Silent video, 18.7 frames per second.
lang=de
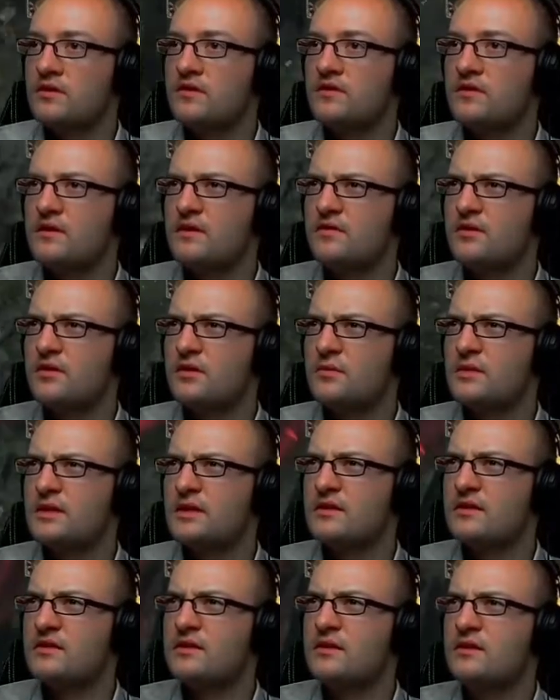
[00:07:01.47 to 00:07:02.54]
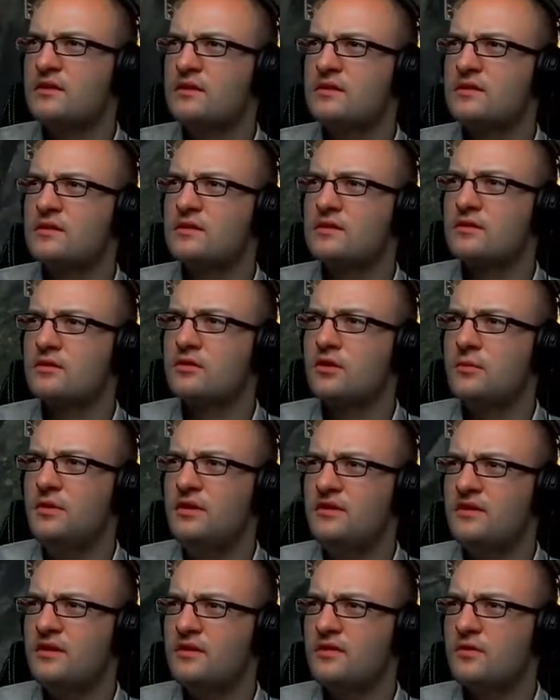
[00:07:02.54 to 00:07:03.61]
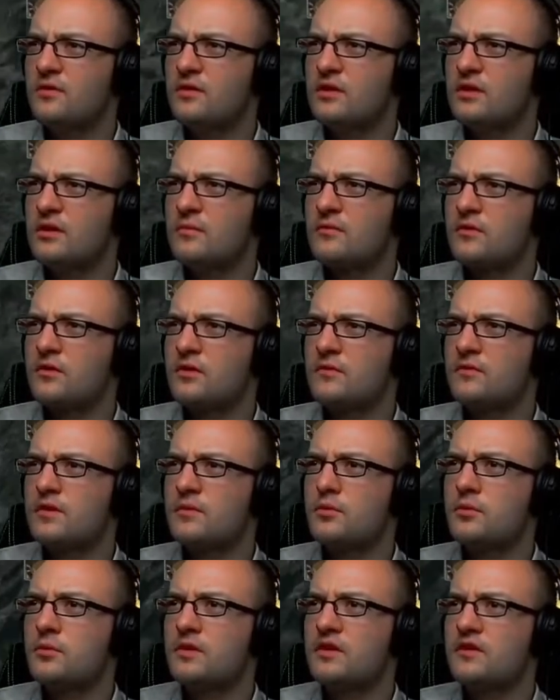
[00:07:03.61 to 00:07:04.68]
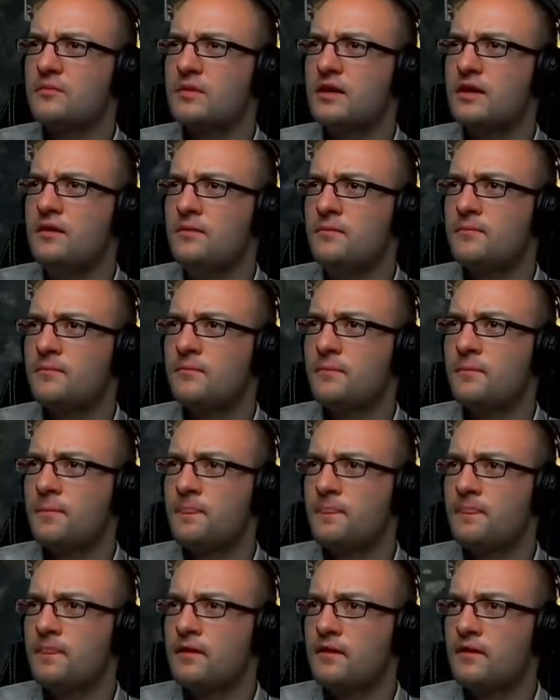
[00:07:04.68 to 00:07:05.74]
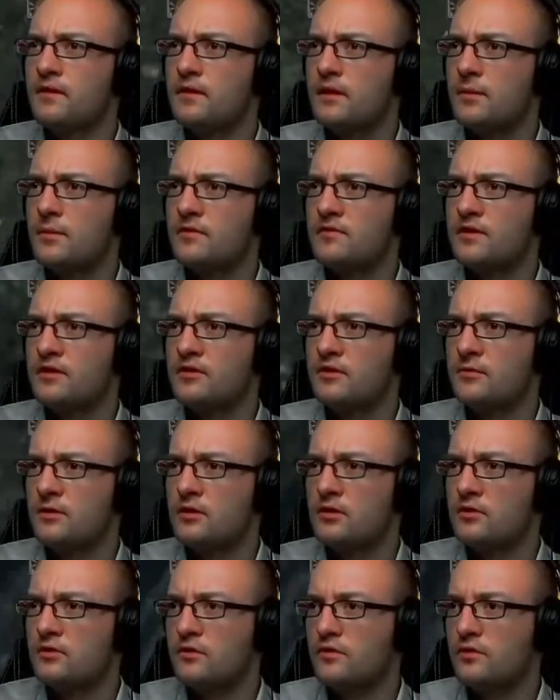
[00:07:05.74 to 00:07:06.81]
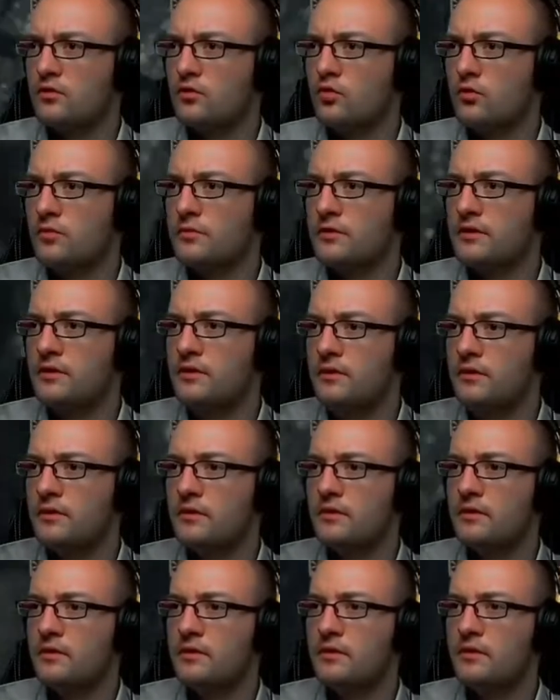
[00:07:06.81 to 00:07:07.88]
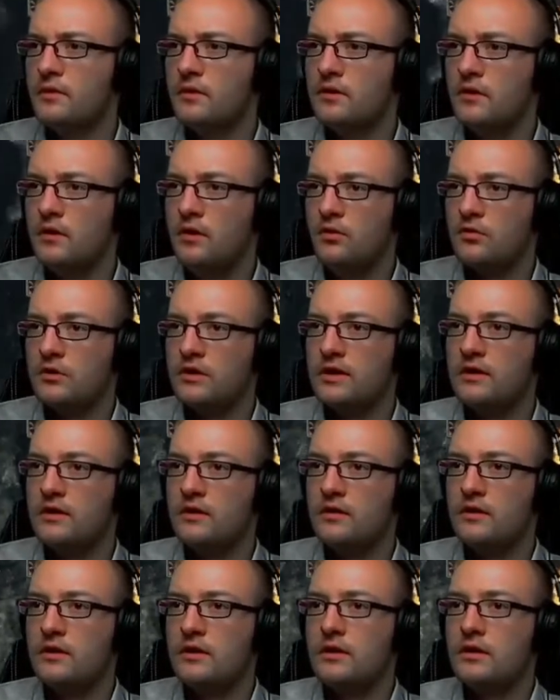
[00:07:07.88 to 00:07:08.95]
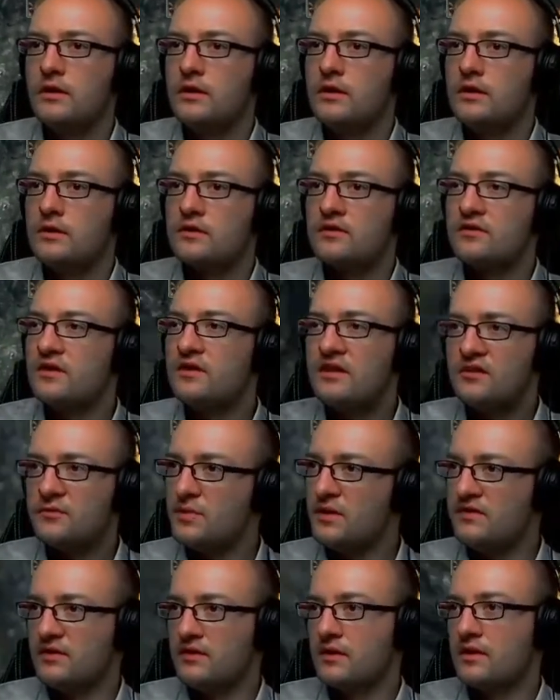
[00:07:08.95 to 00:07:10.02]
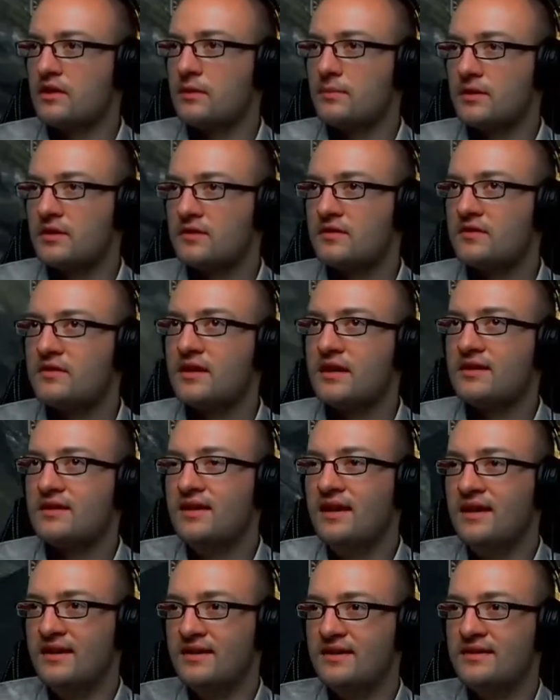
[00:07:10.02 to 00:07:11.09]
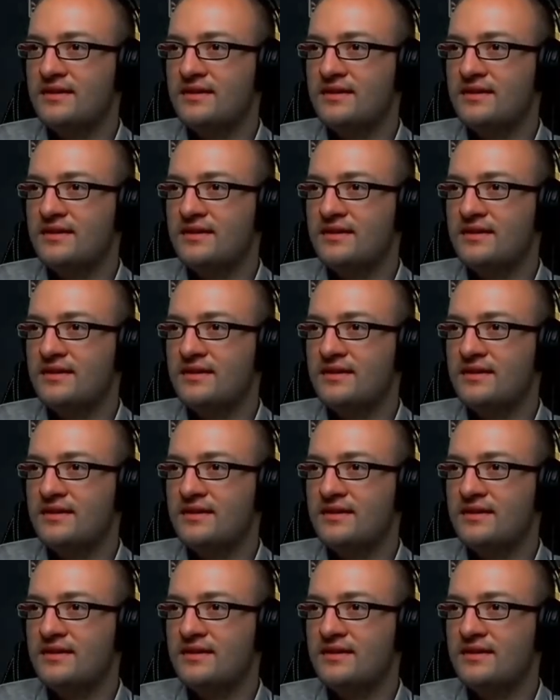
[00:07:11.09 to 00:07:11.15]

eine Seele von einem Ritter. Komme ich da zu dem? Komm, wir probieren das mal. Aber vielleicht kommt man da auch nur von oben hin. Oh, geil. Das hat jetzt besser geklappt, als ich dachte.